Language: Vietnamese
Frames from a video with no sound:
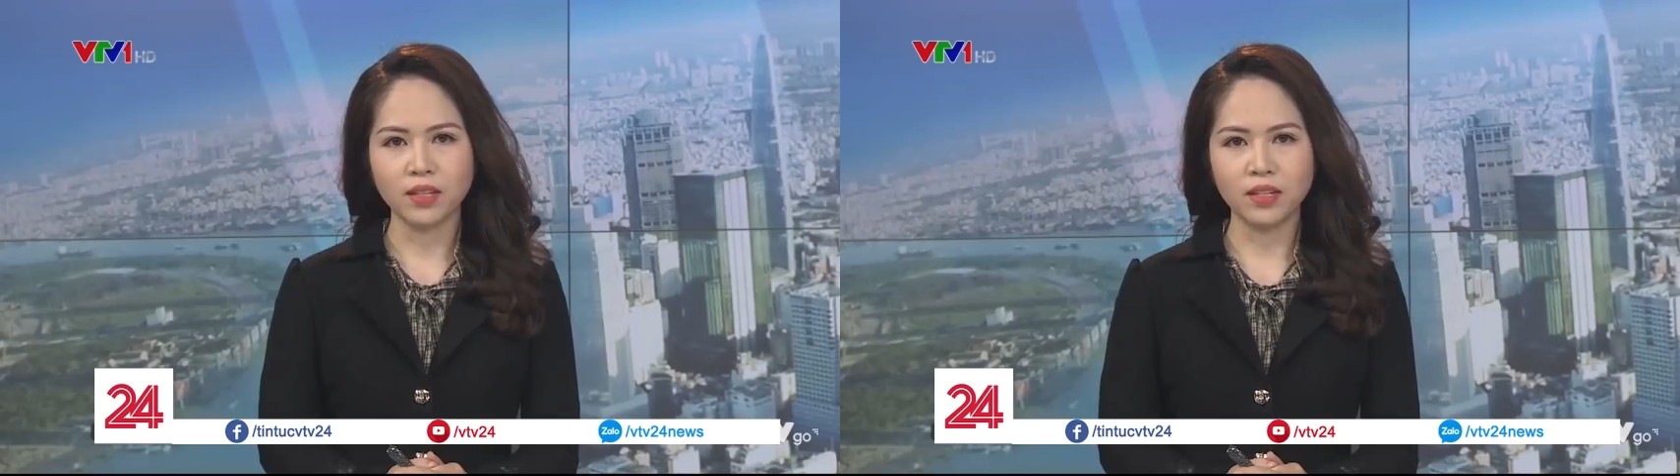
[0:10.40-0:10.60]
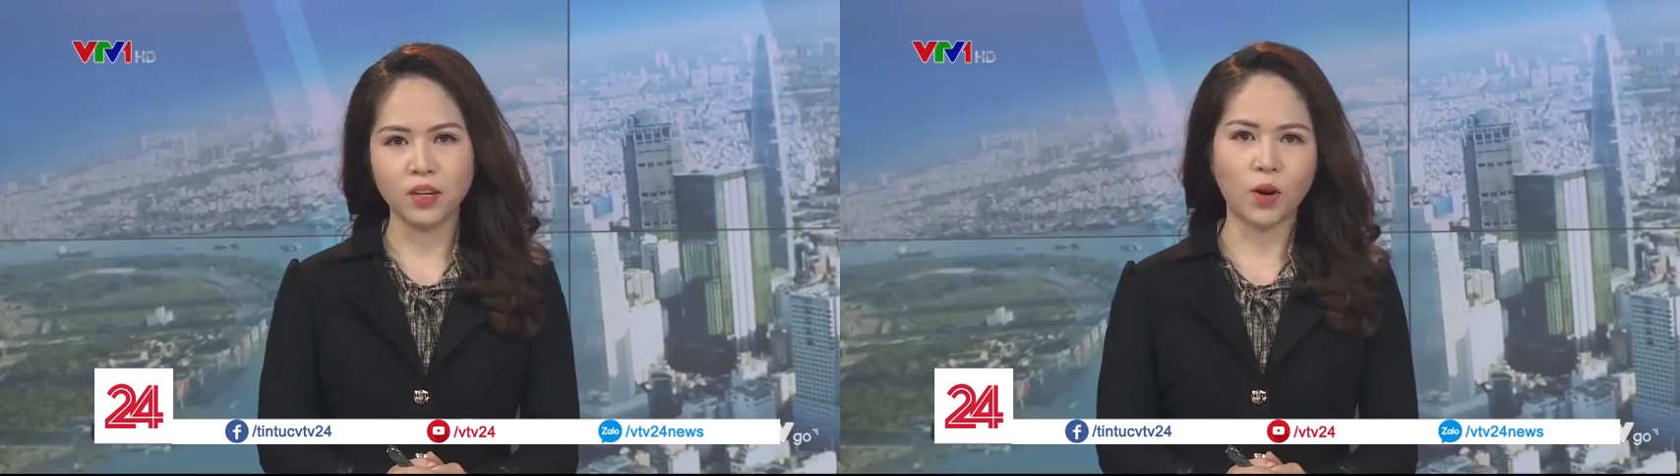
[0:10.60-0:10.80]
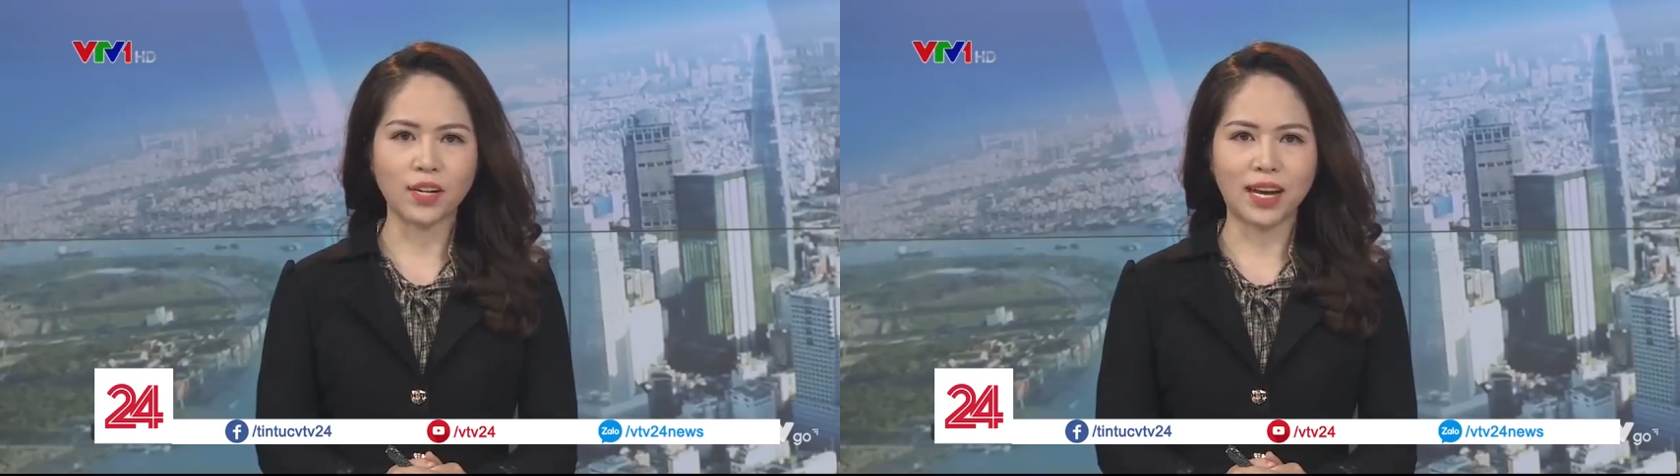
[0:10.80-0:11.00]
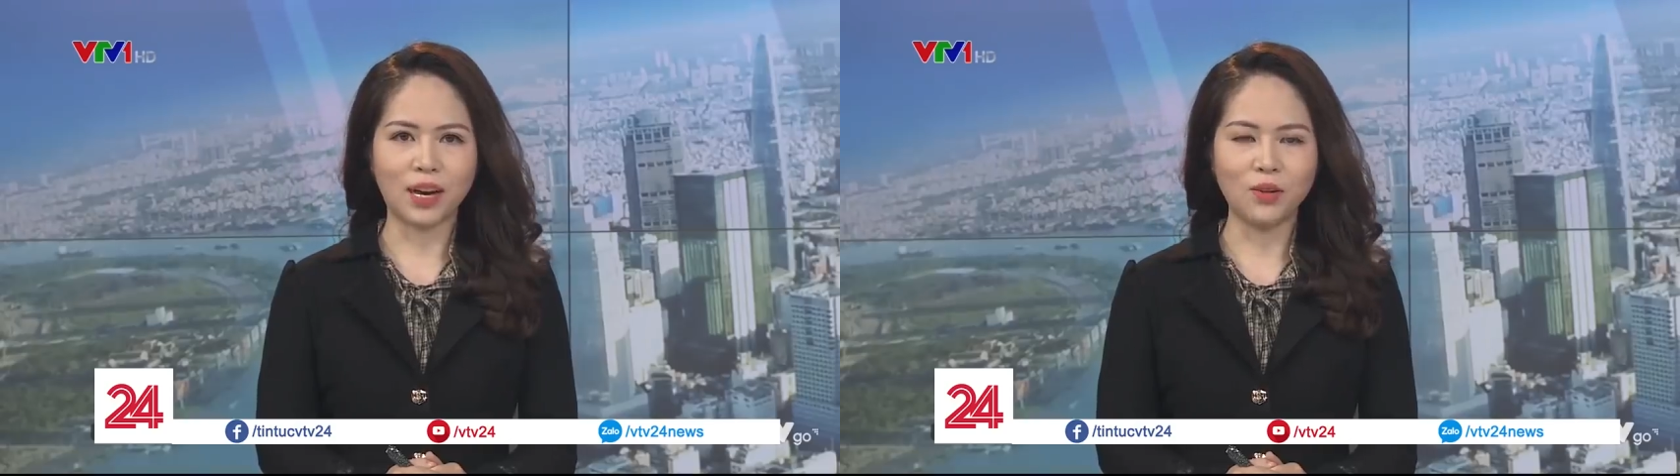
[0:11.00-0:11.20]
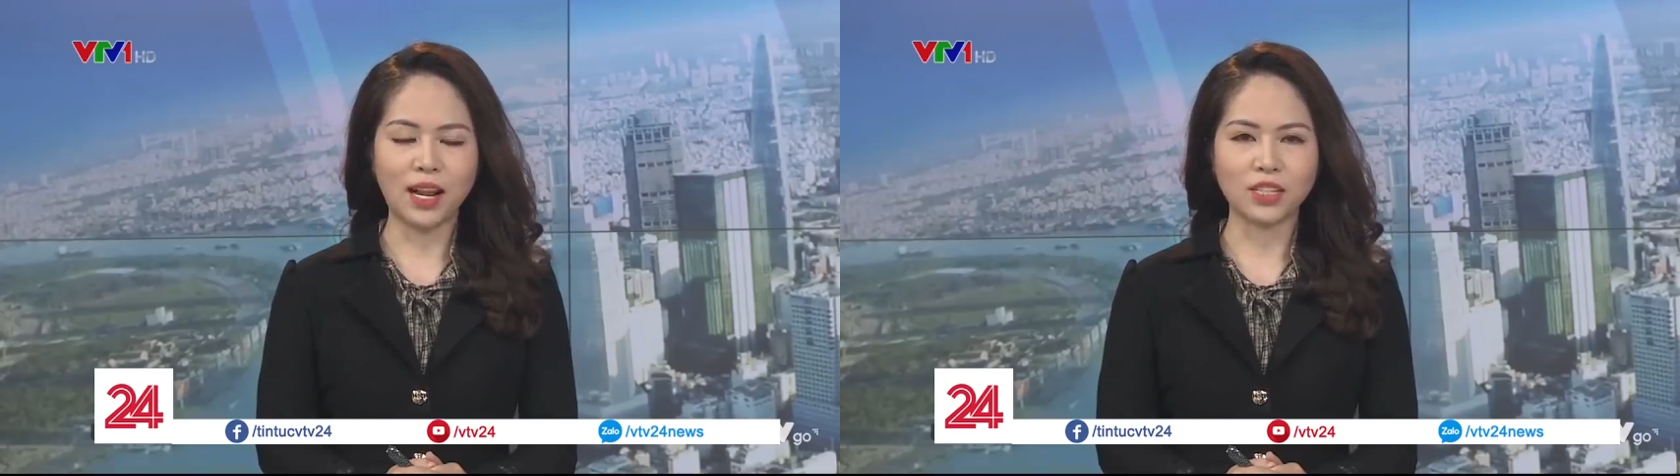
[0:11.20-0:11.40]
nơi được quảng
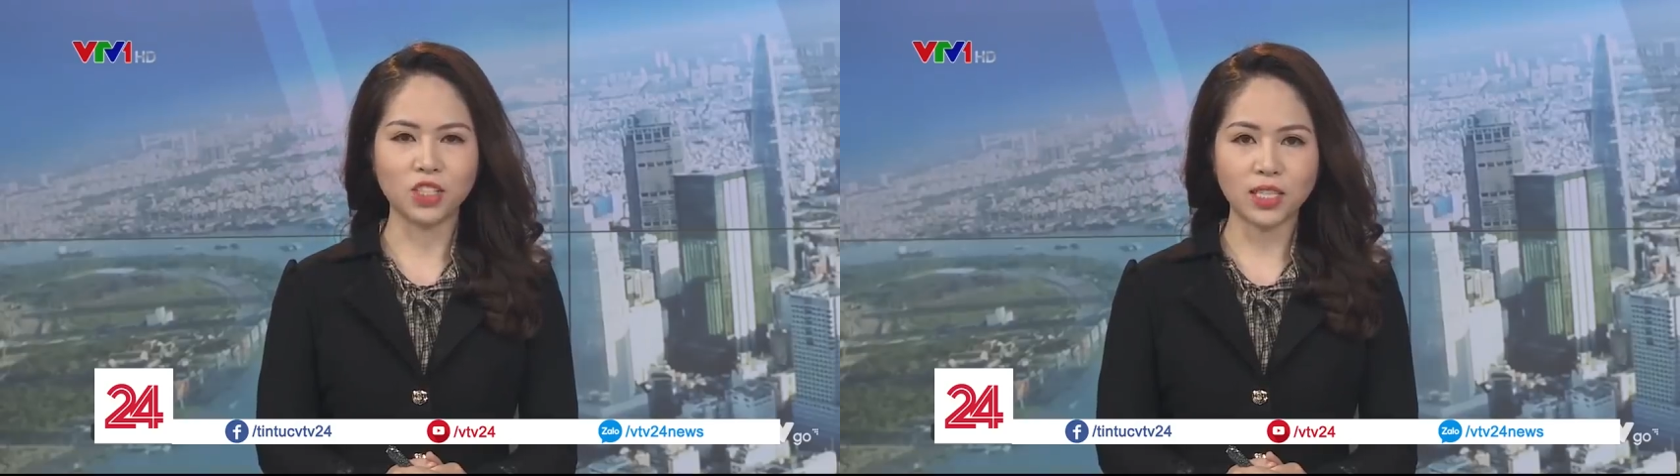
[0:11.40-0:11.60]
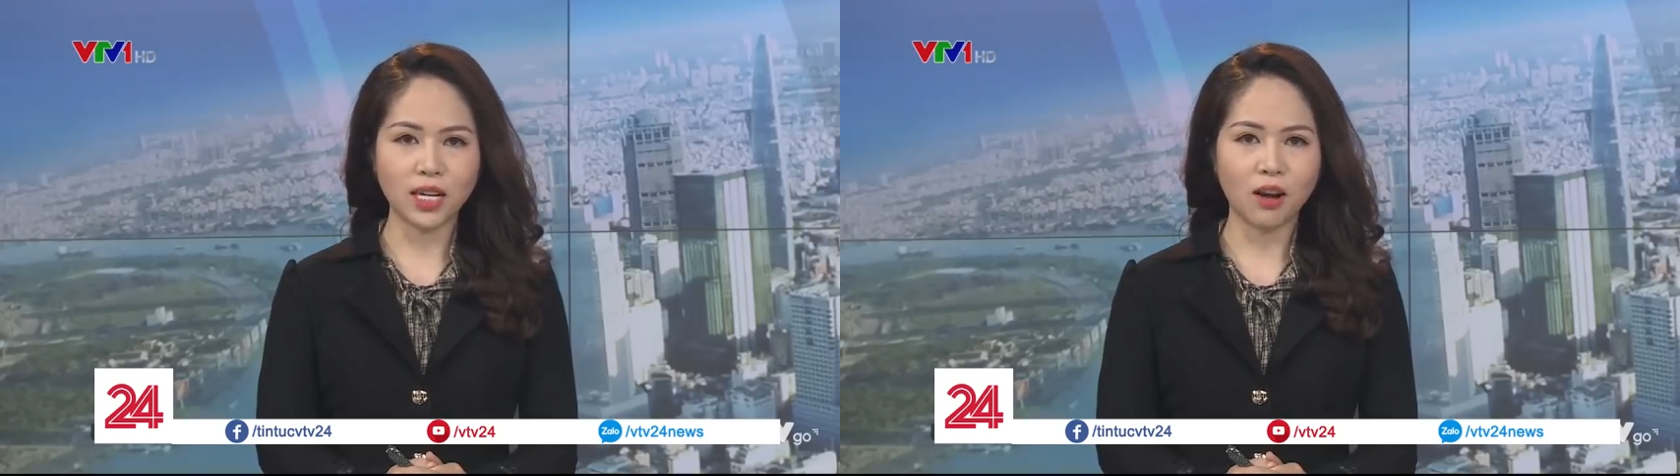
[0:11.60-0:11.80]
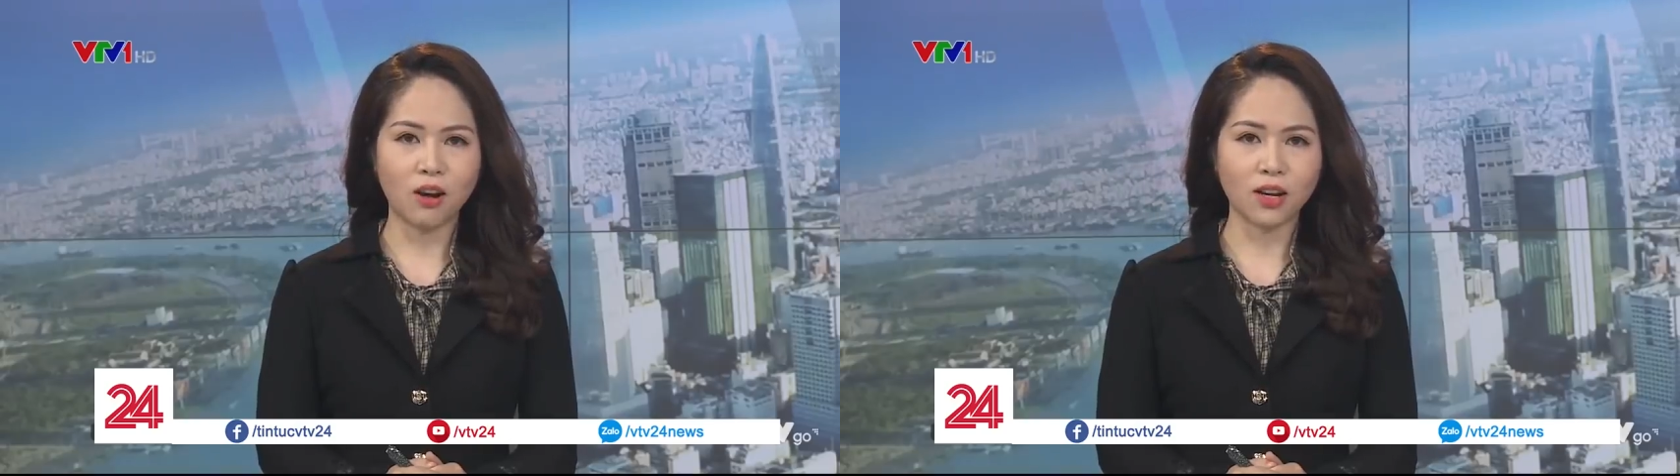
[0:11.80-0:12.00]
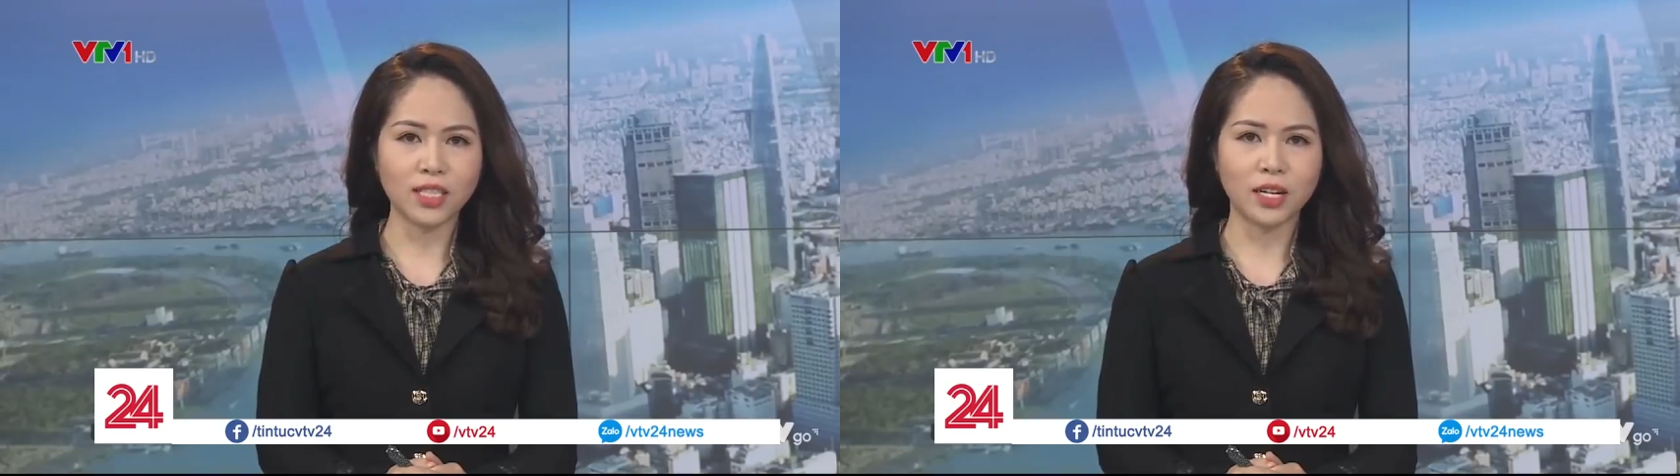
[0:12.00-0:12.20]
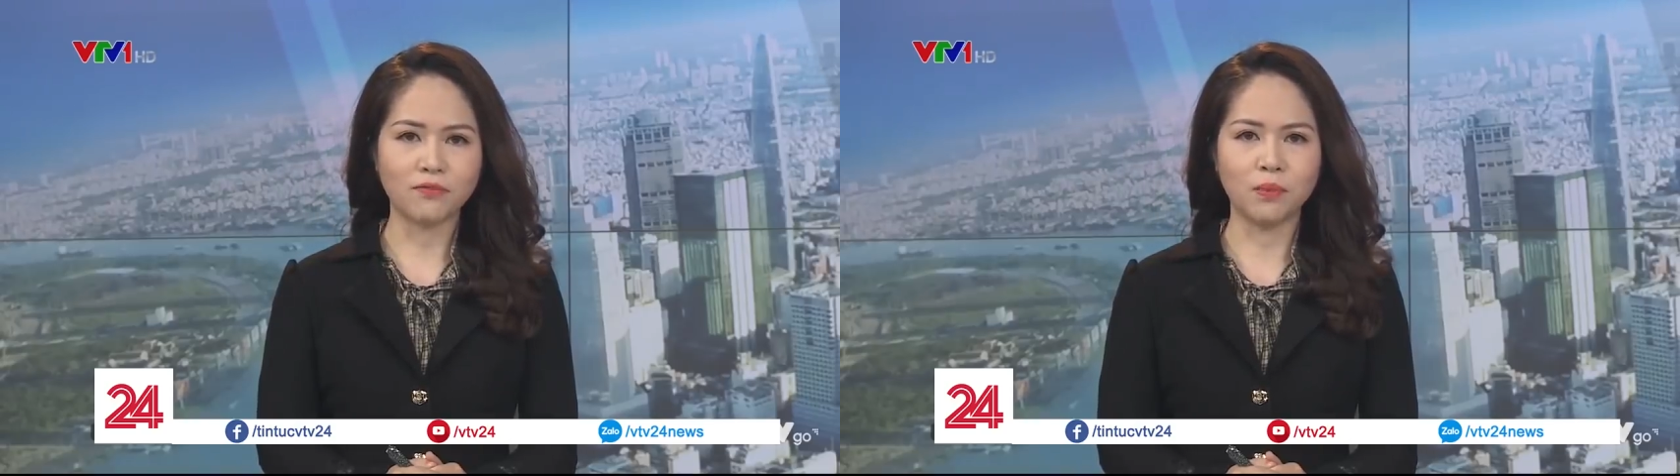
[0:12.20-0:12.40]
cáo là cho ra lò các sản